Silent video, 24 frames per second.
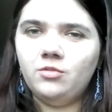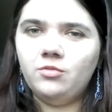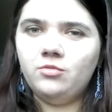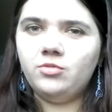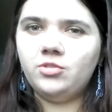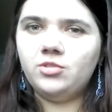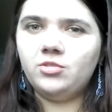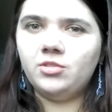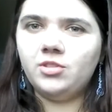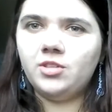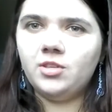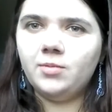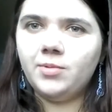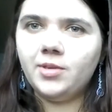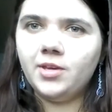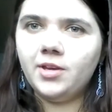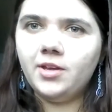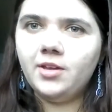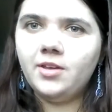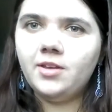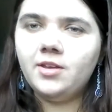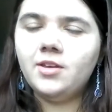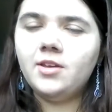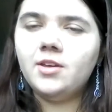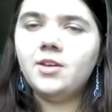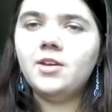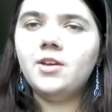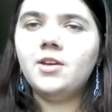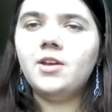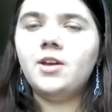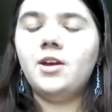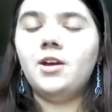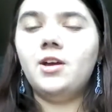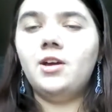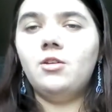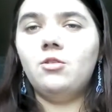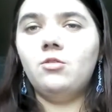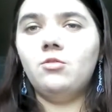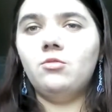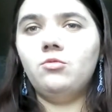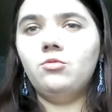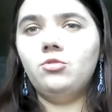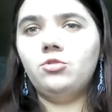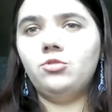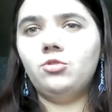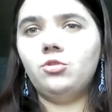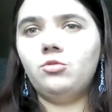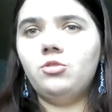vous vous sentez bien. Alors
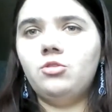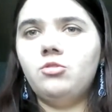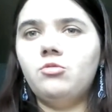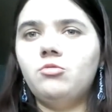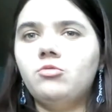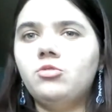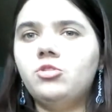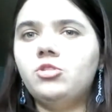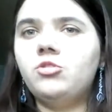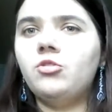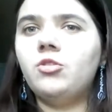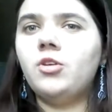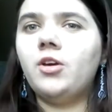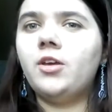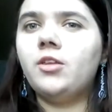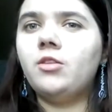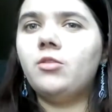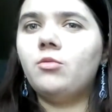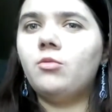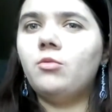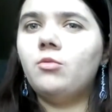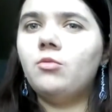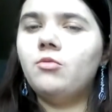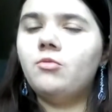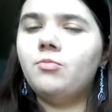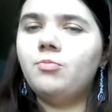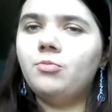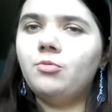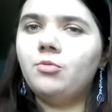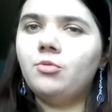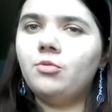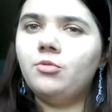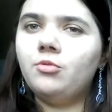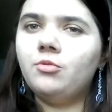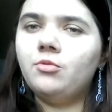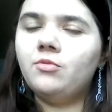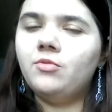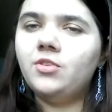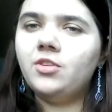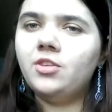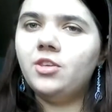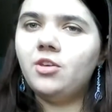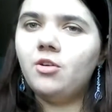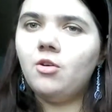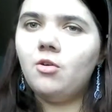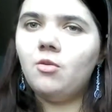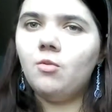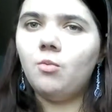aujourd'hui on se retrouve pour une
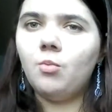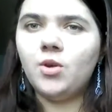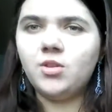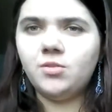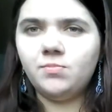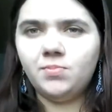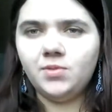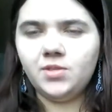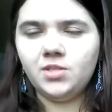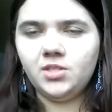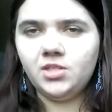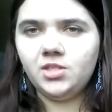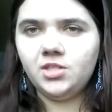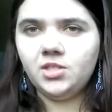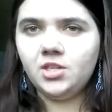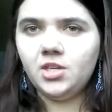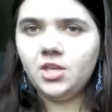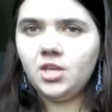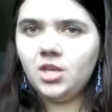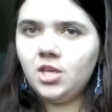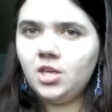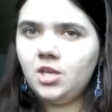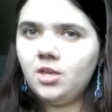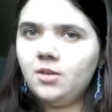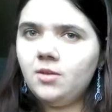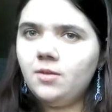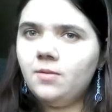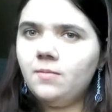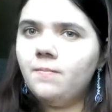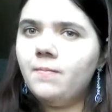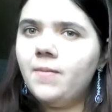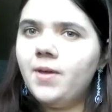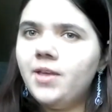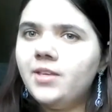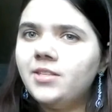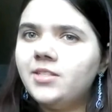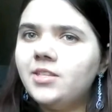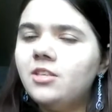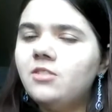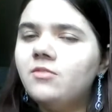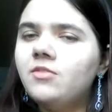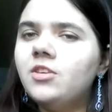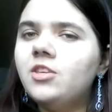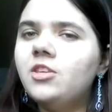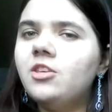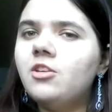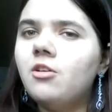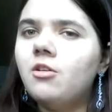vidéo One Piece. Mais cette
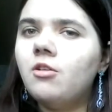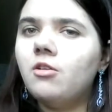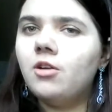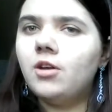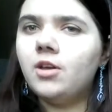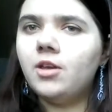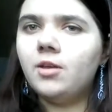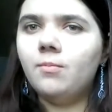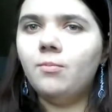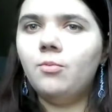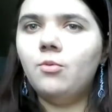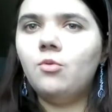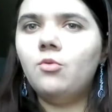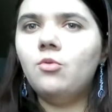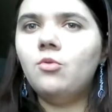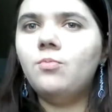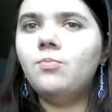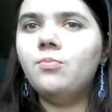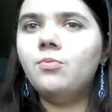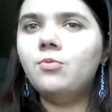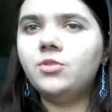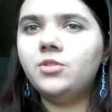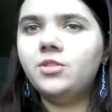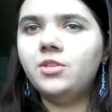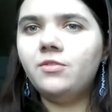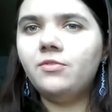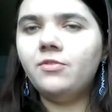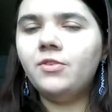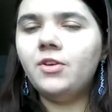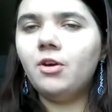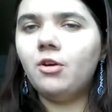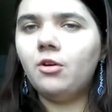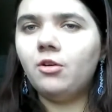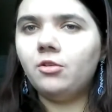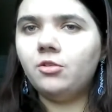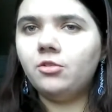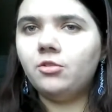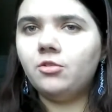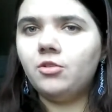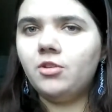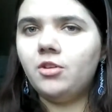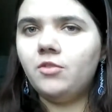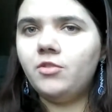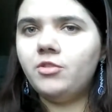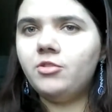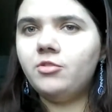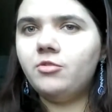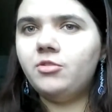vidéo est beaucoup plus différente que
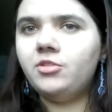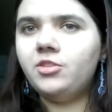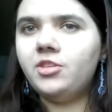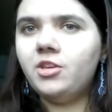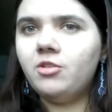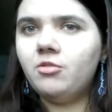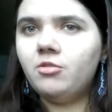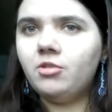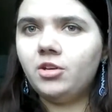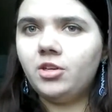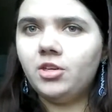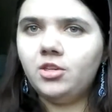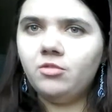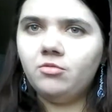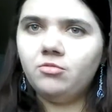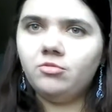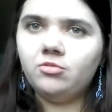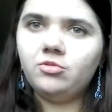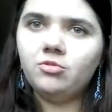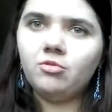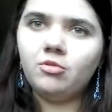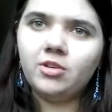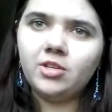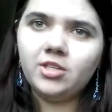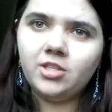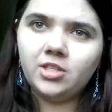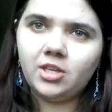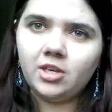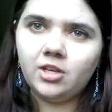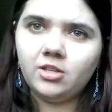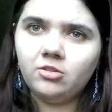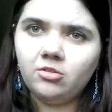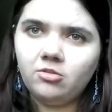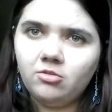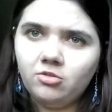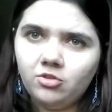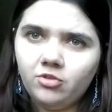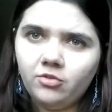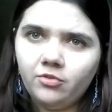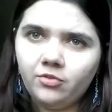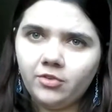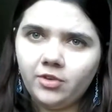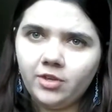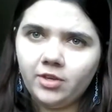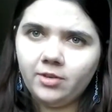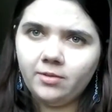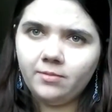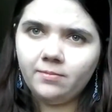les vidéos théorie ou sur les scans que je
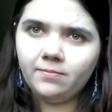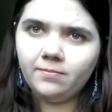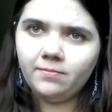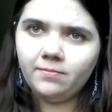fais.